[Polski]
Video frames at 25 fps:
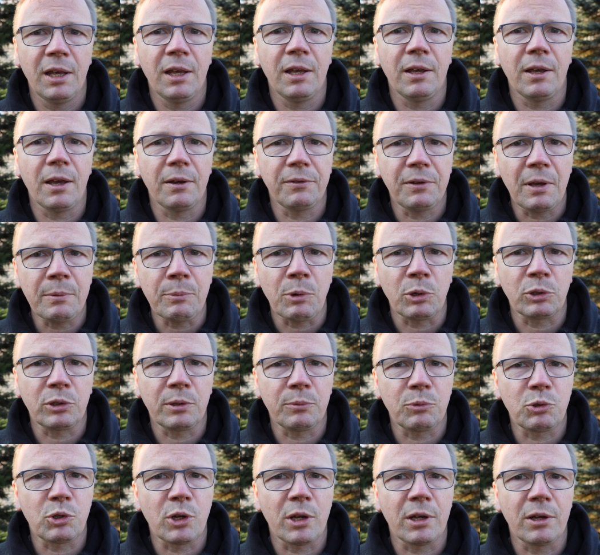Ja wiem o
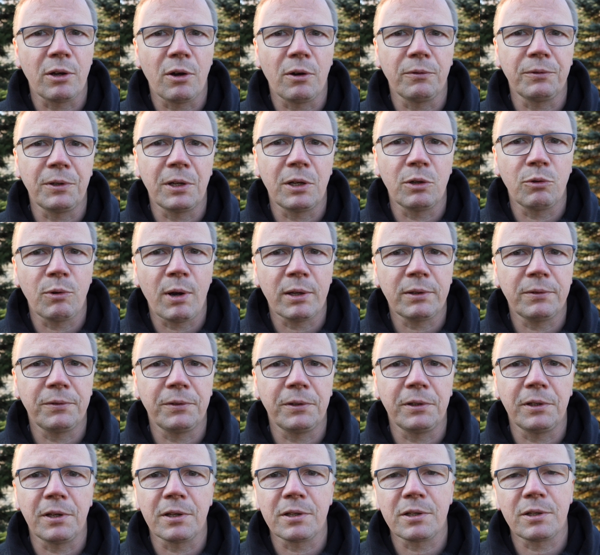tym, że o wiele
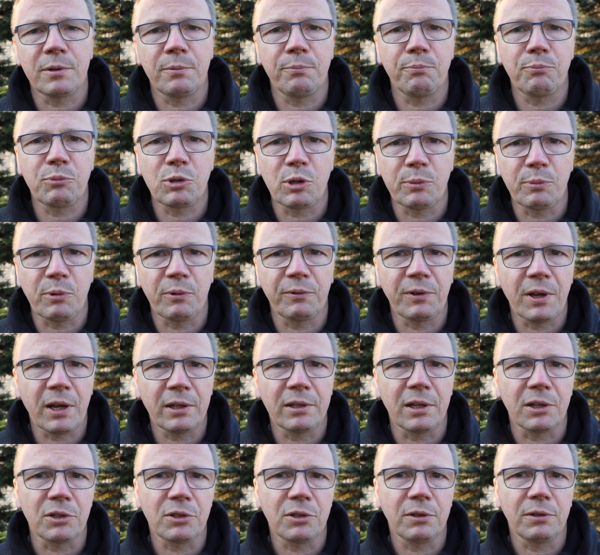łatwiej jest
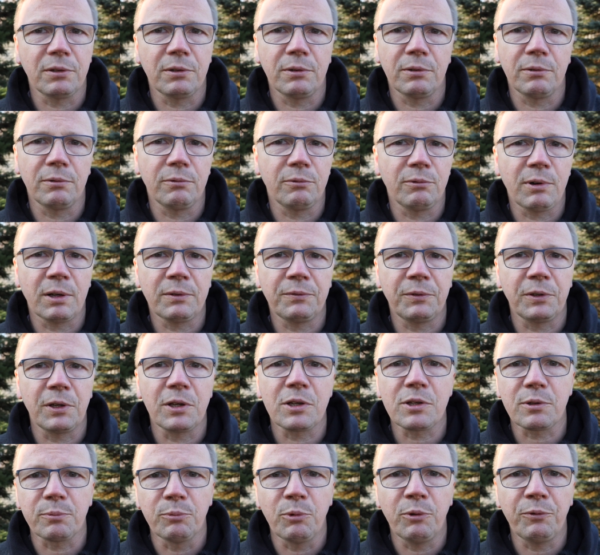przepowiadać łatwiej
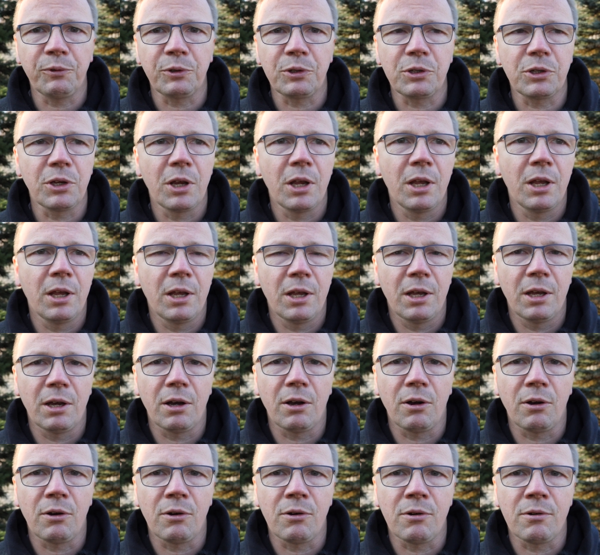jest mówić
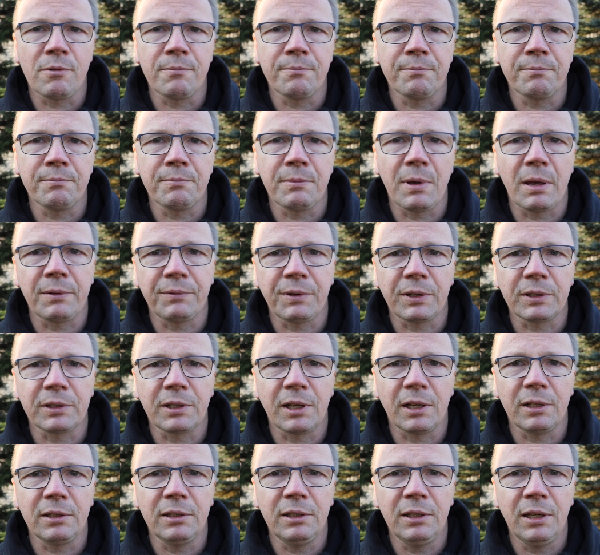o
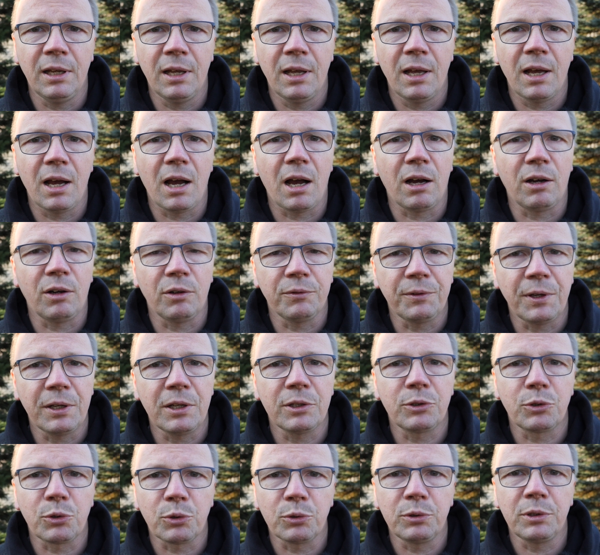Ewangelii, a o wiele
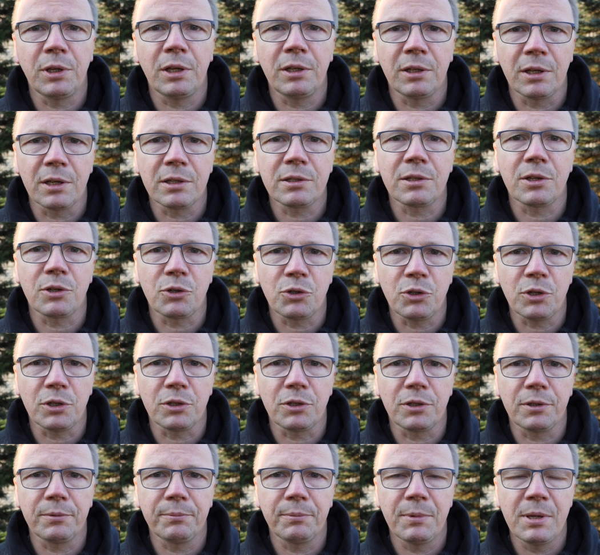trudniej jest
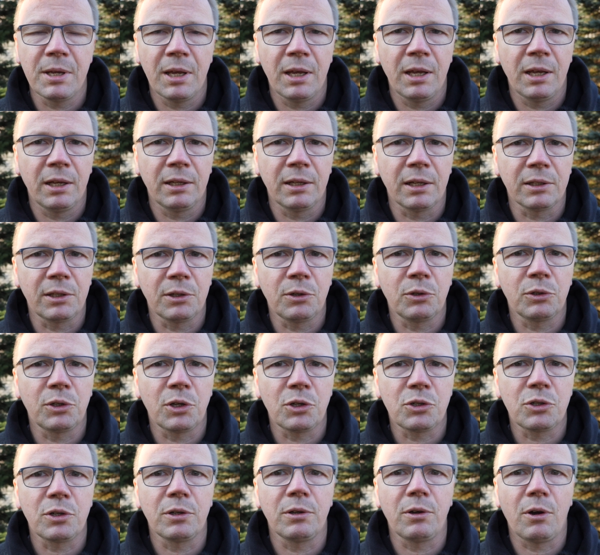żyć. Dlatego
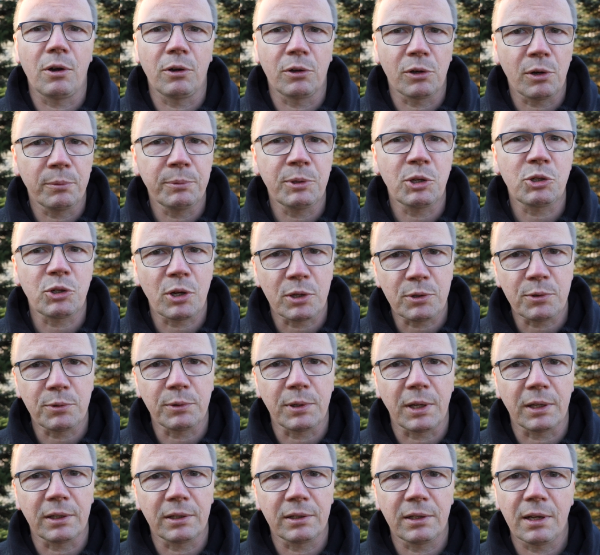też ogromny
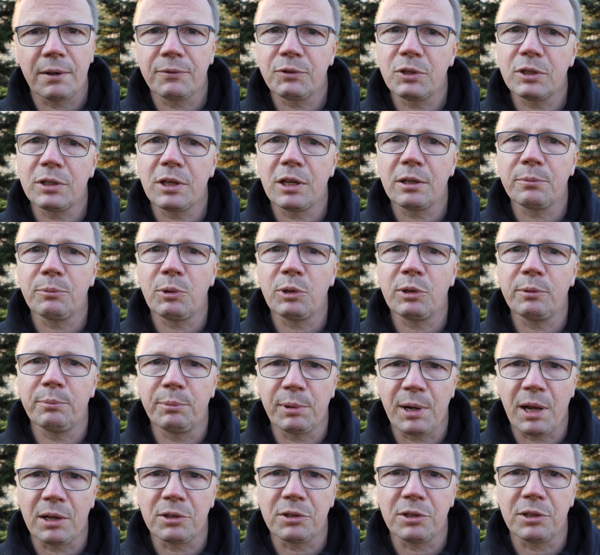szacunek dla wszystkich moich
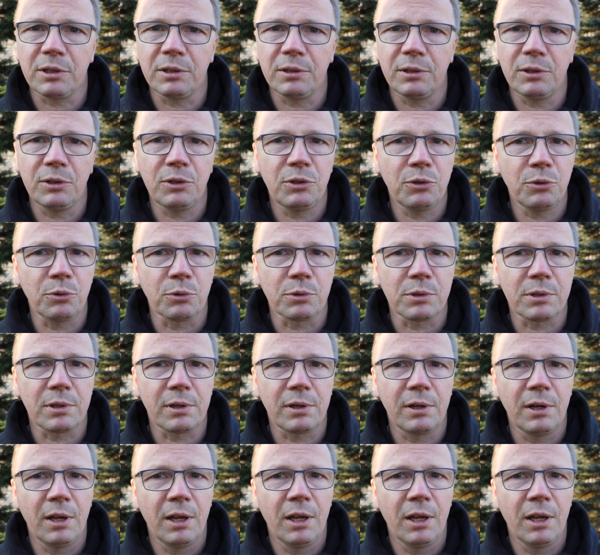braci i sióstr,